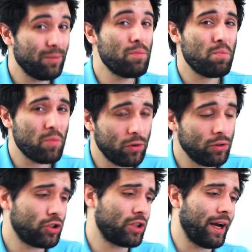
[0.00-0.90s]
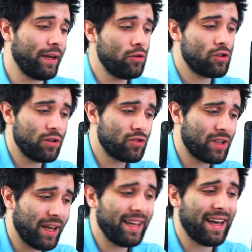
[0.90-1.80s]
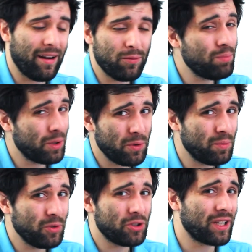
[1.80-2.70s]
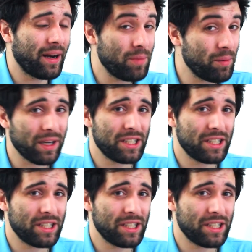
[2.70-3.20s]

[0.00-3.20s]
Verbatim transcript: muito estranhos, eu sei, há um barulho muito estranho, mesmo